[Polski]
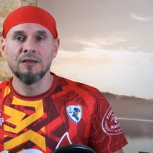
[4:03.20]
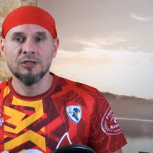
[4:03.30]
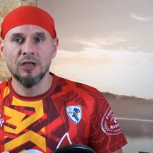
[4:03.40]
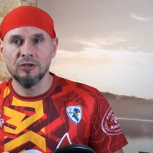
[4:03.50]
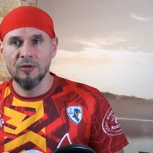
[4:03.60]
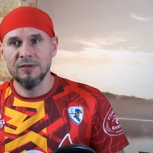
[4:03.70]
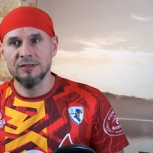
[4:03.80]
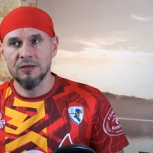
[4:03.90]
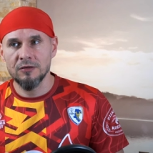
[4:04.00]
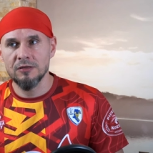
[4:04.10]
Jeżeli to
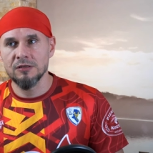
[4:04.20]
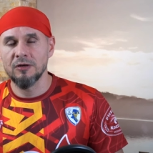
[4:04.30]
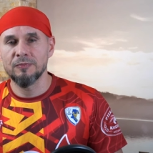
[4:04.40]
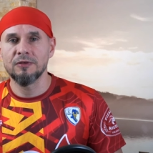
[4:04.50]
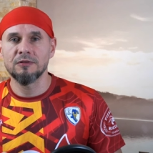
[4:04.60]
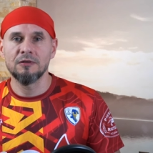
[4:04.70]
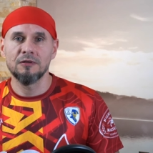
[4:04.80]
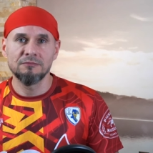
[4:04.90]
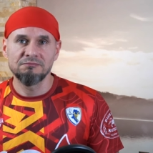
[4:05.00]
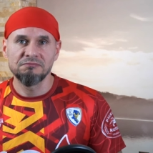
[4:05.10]
będzie crosslop, no
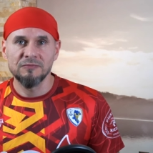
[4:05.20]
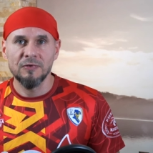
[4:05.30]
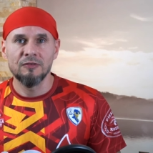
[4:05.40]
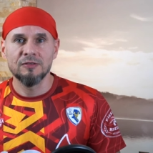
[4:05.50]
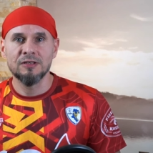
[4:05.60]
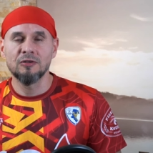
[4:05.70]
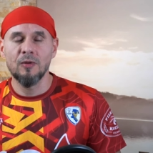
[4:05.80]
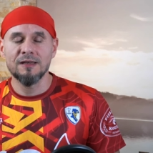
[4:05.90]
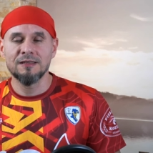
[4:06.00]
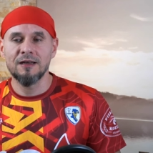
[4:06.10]
to
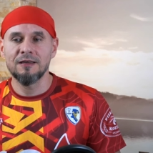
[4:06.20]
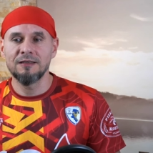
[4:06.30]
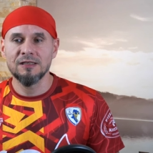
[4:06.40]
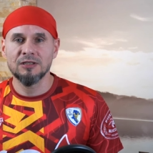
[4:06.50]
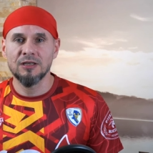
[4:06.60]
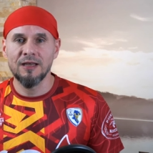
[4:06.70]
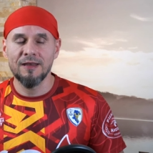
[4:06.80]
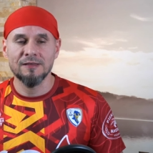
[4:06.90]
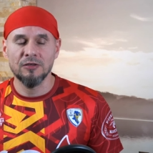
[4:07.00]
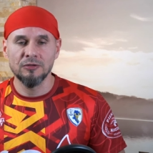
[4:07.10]
sytuacja jeszcze
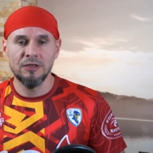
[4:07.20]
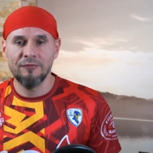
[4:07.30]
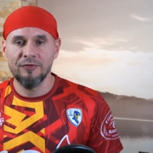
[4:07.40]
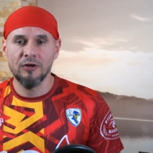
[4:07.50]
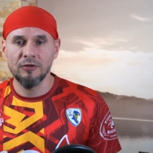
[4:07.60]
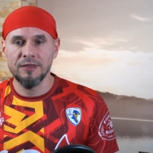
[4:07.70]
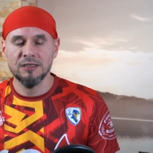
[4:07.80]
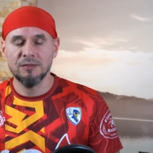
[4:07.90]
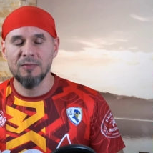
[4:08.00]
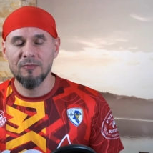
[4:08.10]
dla nas o tyle
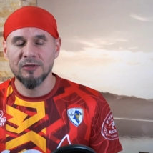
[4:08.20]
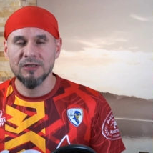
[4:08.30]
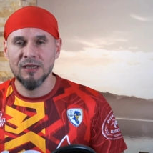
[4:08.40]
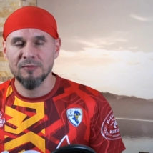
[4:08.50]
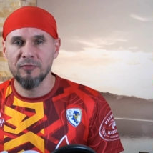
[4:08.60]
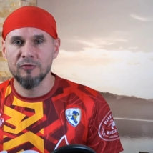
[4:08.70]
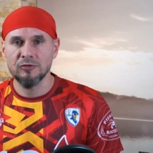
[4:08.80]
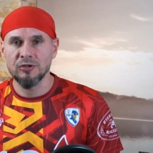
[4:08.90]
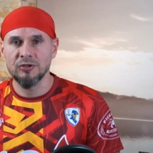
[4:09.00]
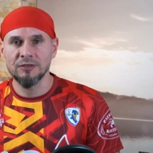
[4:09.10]
wygodna, że mamy czas
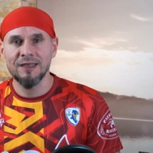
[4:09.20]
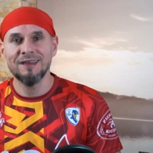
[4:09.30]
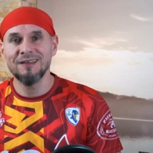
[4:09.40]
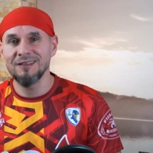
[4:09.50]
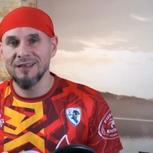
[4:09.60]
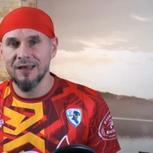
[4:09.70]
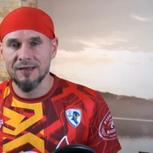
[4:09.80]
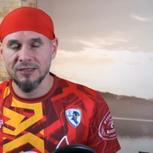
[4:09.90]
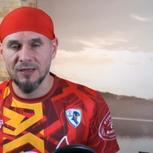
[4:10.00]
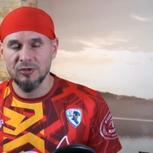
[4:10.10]
powrócić do T i nie
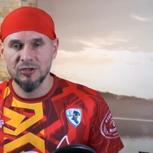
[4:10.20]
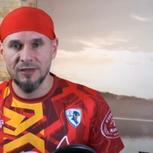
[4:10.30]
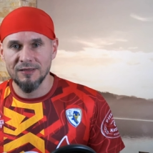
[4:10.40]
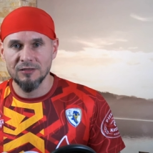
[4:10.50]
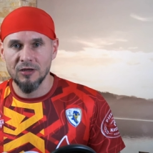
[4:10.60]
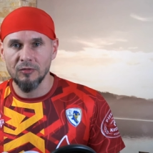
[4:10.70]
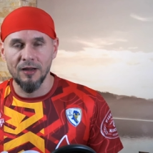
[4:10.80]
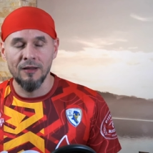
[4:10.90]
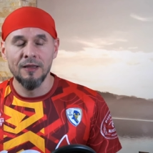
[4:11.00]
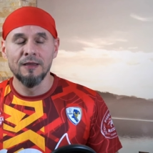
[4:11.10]
narażamy się na
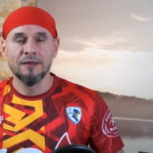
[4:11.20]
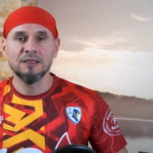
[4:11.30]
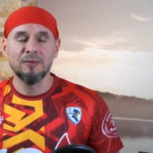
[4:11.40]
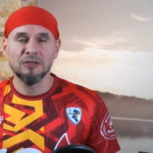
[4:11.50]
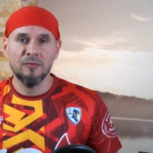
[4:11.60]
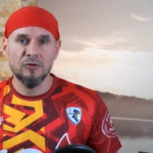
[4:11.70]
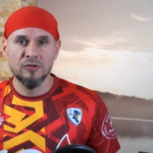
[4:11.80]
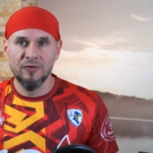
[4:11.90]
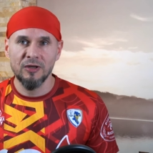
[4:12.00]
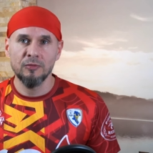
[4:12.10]
strołka. Gdyby to był
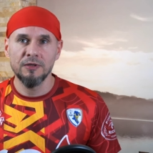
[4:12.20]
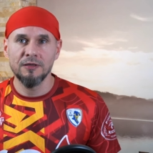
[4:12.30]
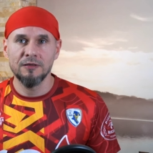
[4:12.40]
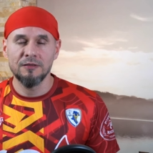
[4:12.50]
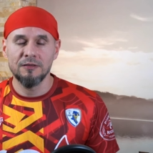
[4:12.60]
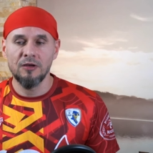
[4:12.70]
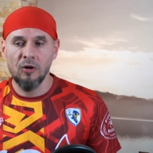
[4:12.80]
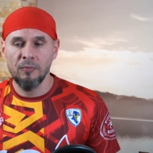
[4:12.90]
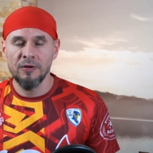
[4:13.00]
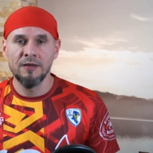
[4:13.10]
zwykły e, lob,